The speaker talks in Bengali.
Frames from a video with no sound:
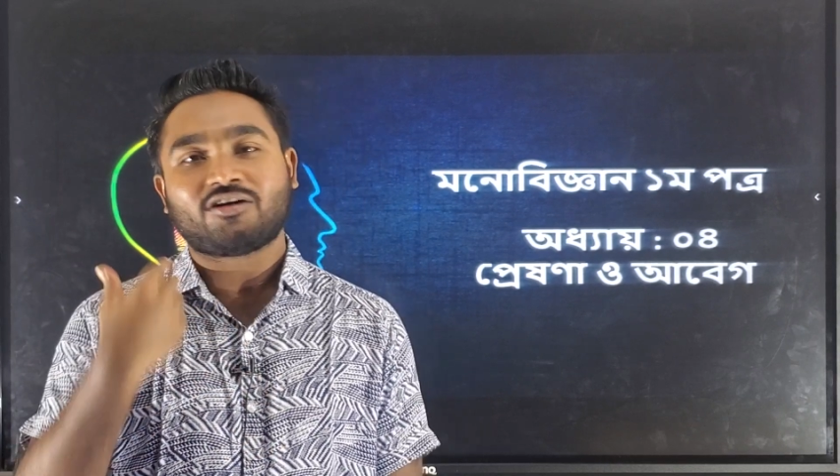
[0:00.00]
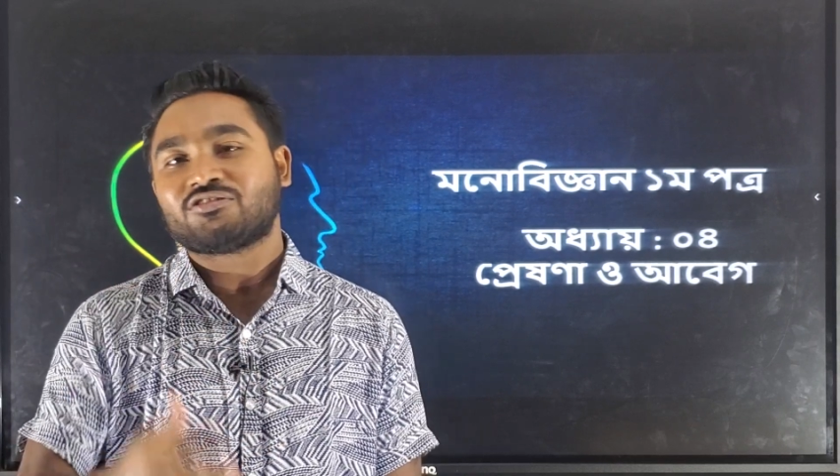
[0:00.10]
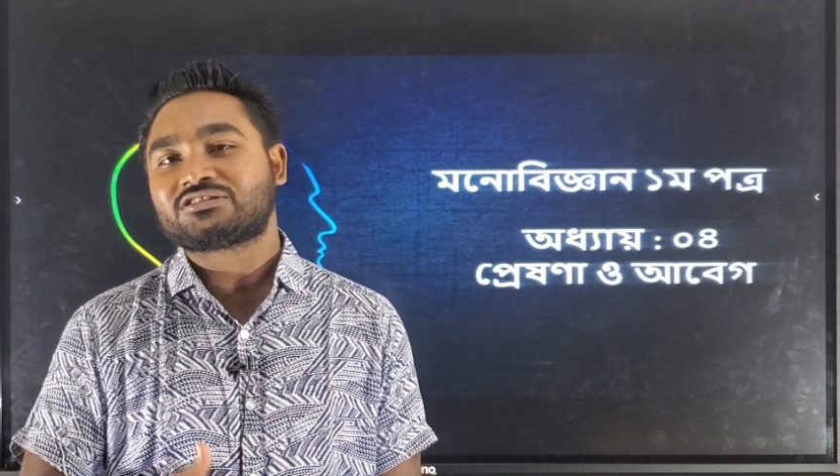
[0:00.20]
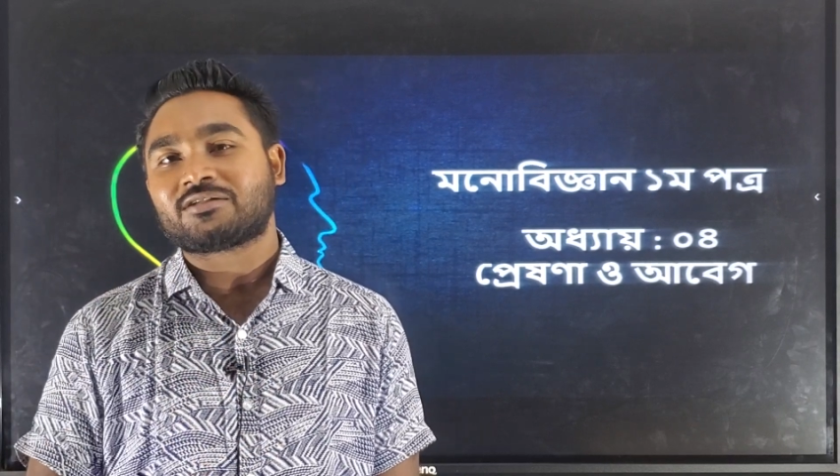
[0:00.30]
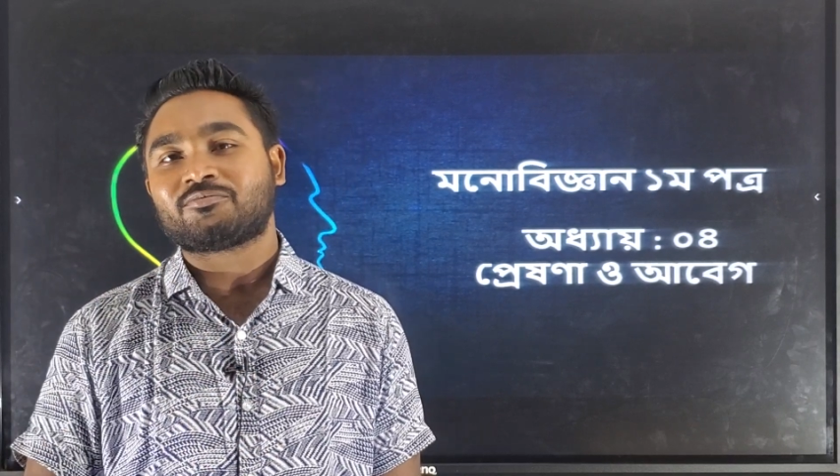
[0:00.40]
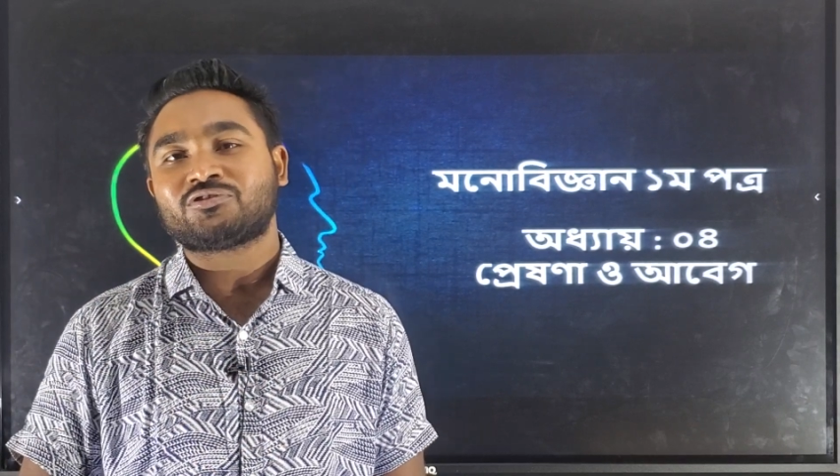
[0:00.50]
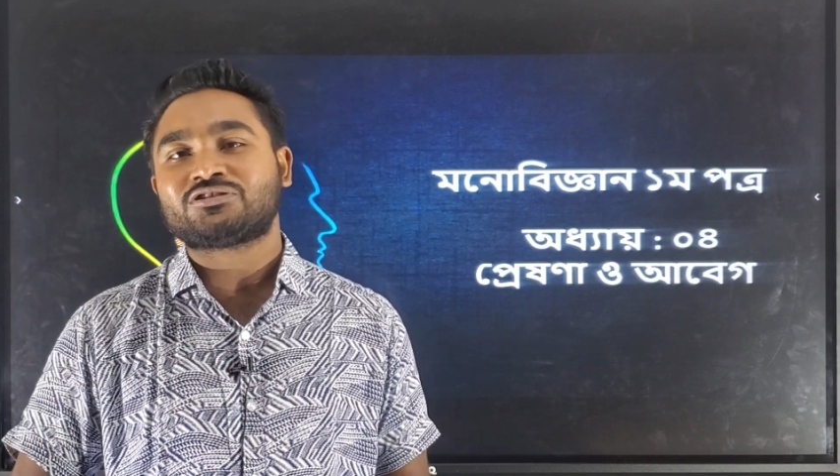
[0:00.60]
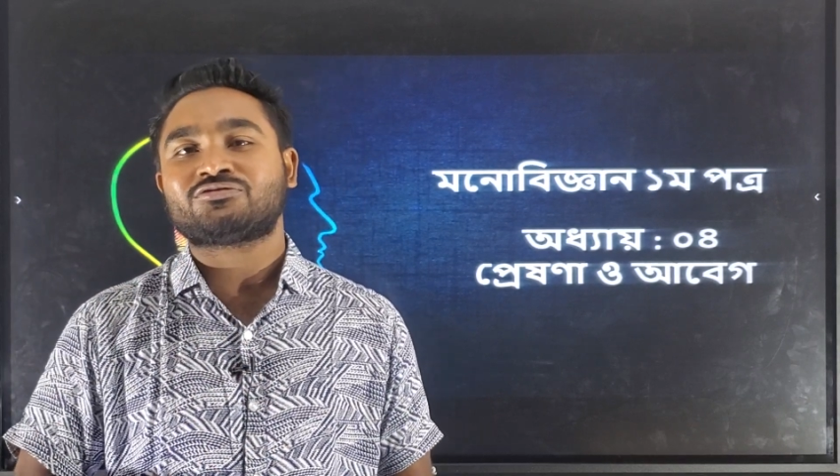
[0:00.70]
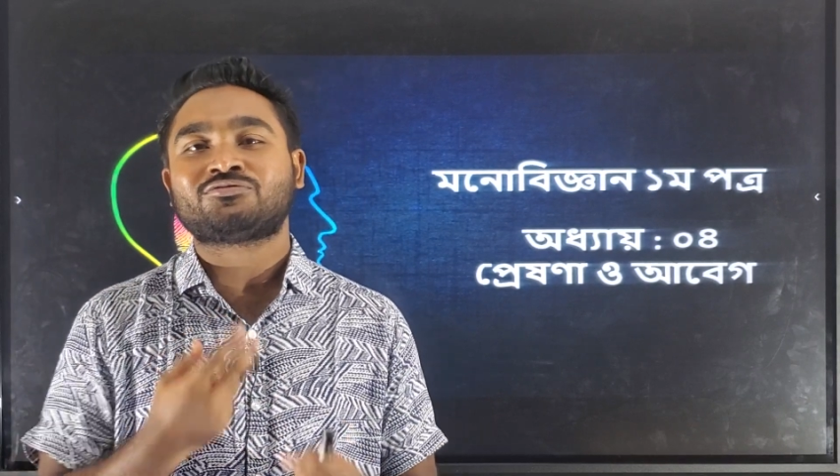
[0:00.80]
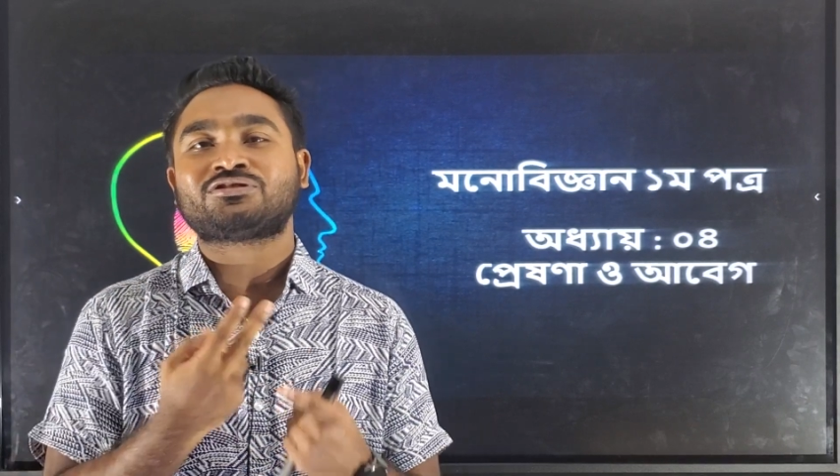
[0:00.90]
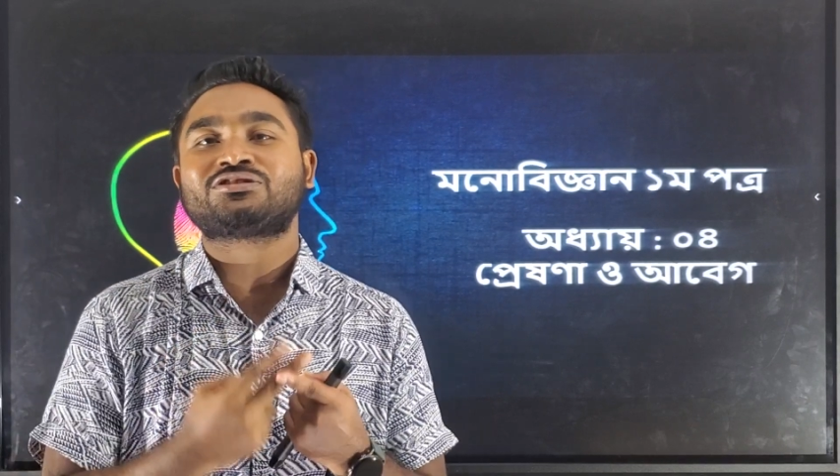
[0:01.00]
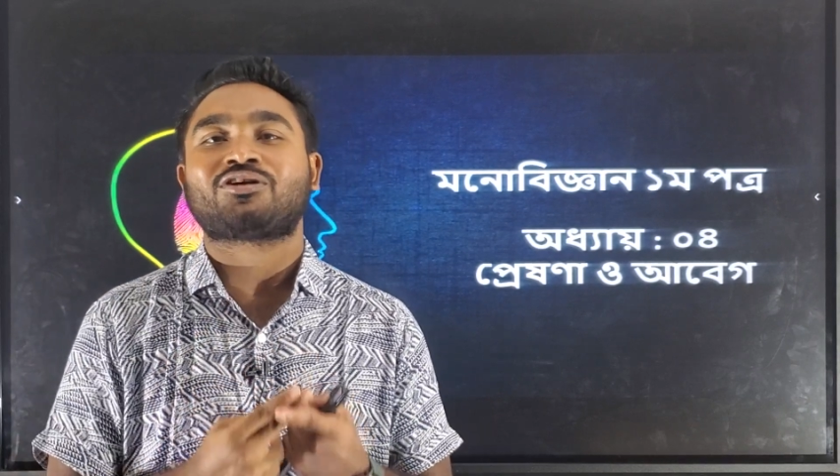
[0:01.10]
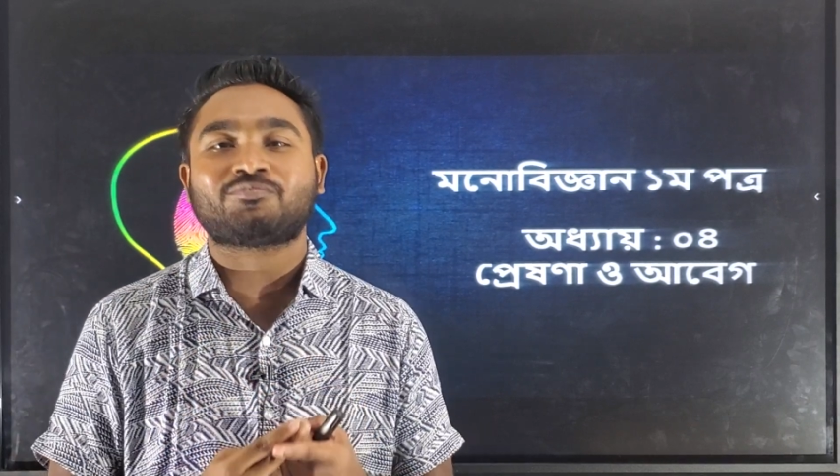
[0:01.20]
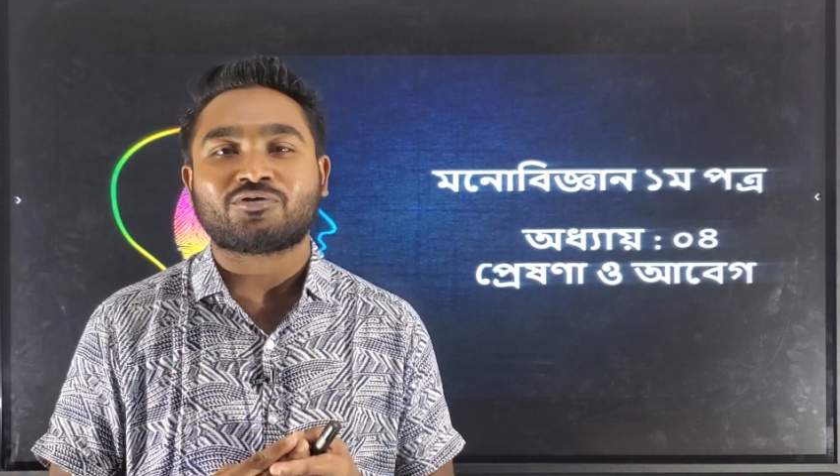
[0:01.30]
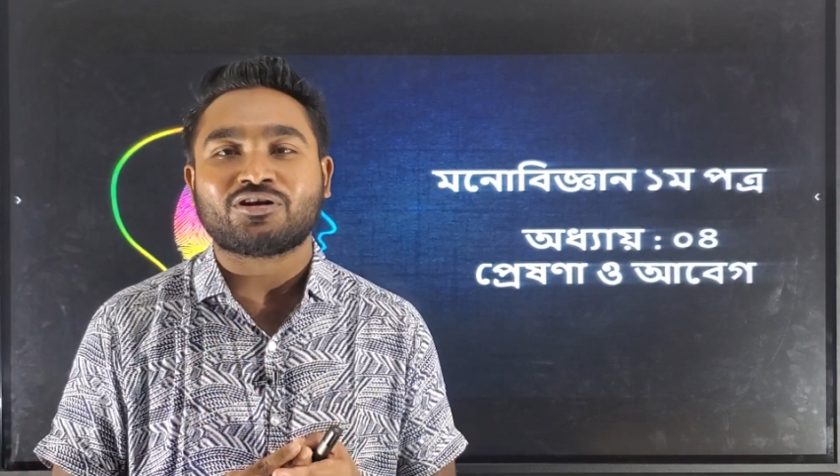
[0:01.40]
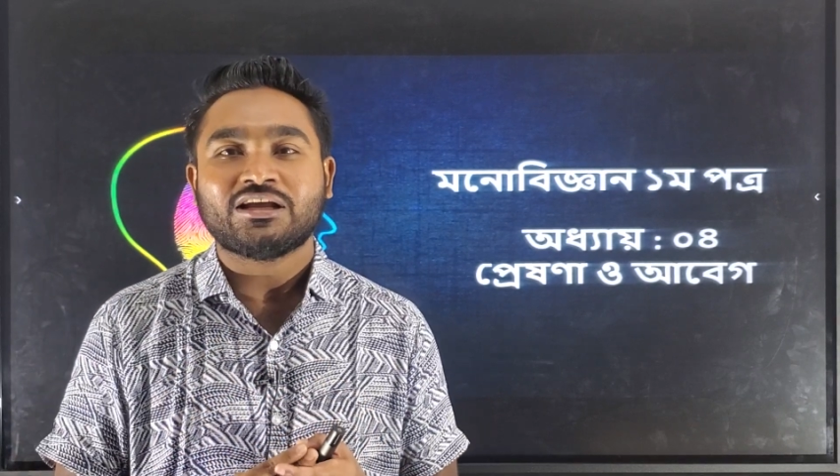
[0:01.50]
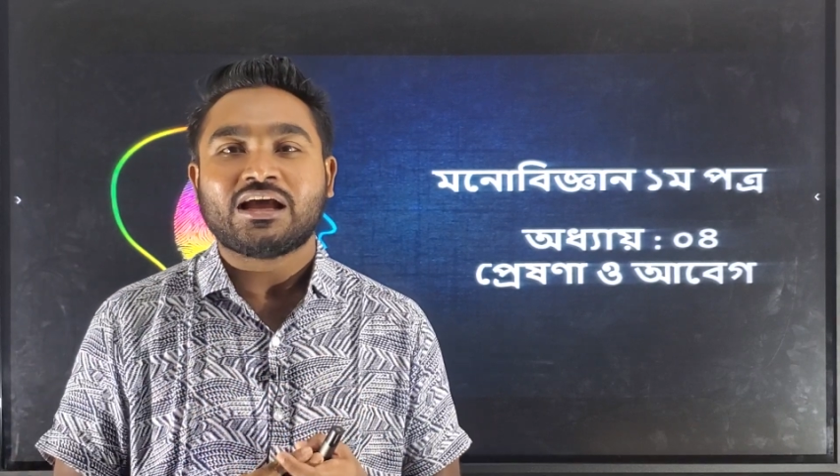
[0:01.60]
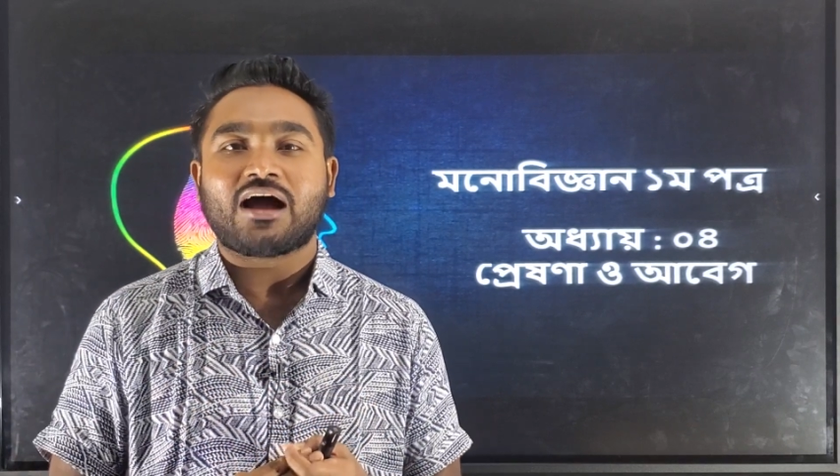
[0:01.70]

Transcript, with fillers: তাও জানবো যেহেতু দুইটি শব্দই